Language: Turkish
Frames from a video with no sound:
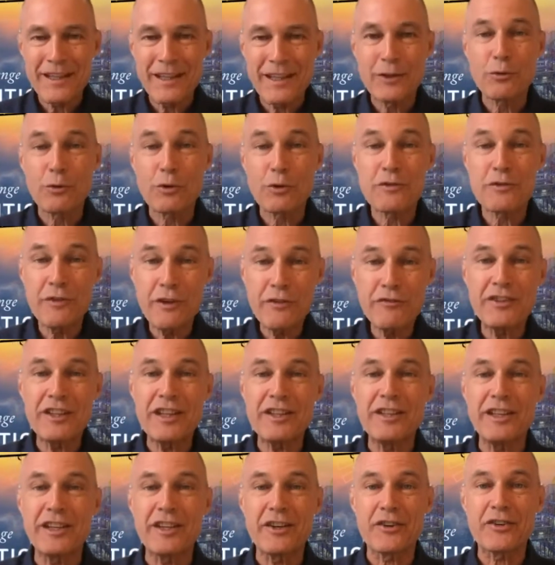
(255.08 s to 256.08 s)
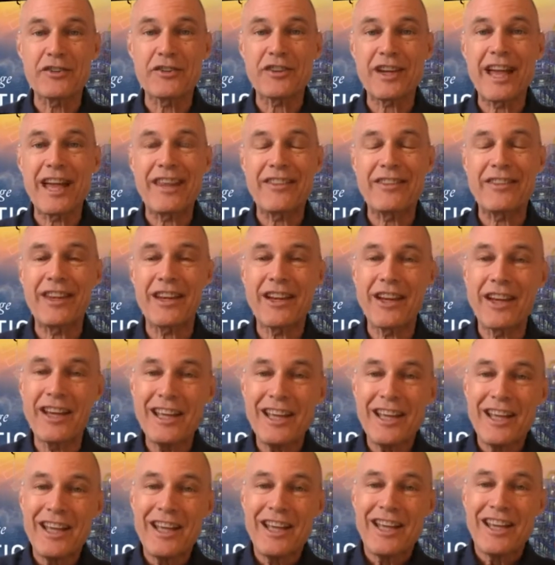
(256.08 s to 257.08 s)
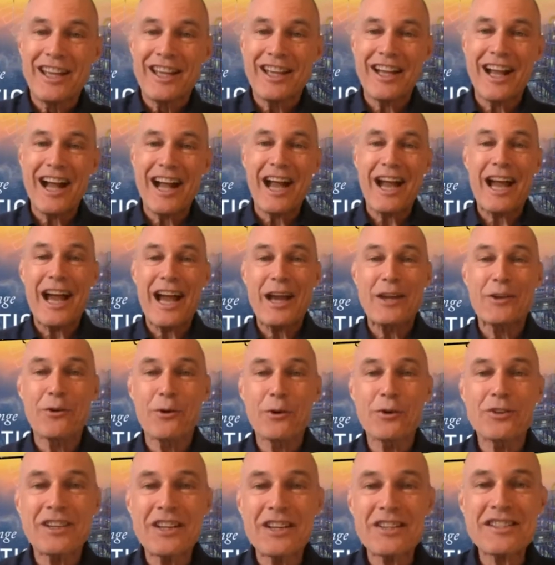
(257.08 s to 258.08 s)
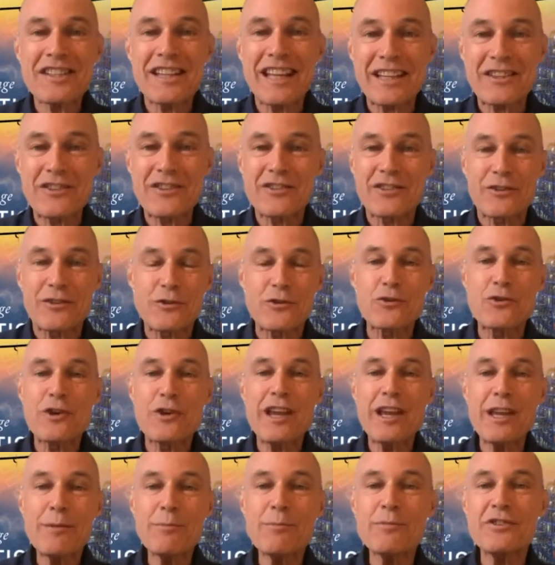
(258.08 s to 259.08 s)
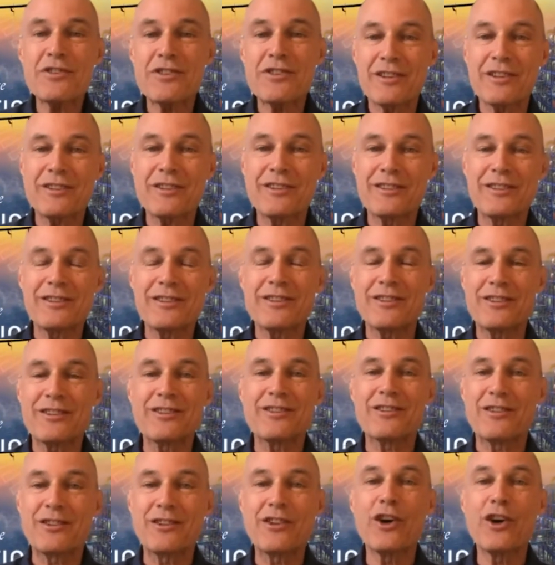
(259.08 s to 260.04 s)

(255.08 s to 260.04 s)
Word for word: ve bu süre içinde hayallerin kendiliğinden gerçekleşmediğini,